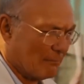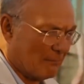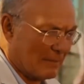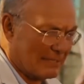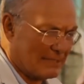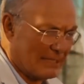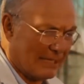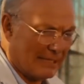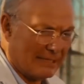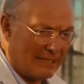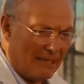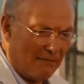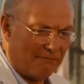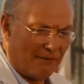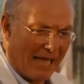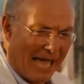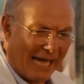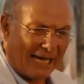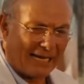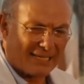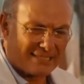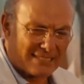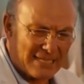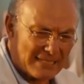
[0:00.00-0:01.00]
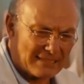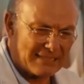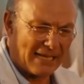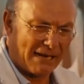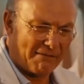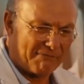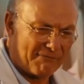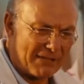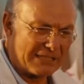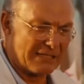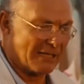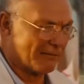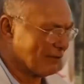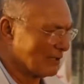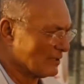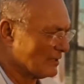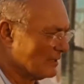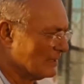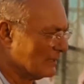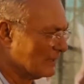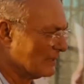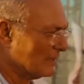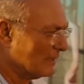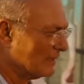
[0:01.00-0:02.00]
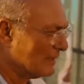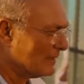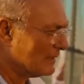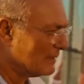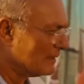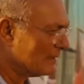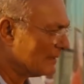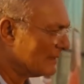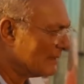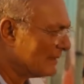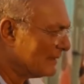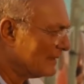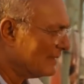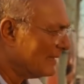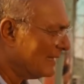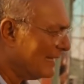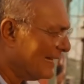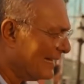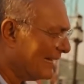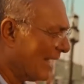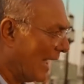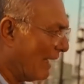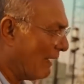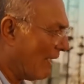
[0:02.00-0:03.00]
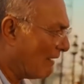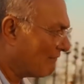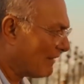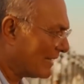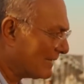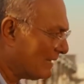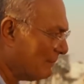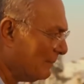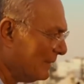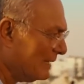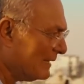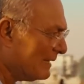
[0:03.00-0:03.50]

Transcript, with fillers: طب ما تيجي نلف اخر ست لفات الفاضلين ايه الرخامه دي؟ آه، فندم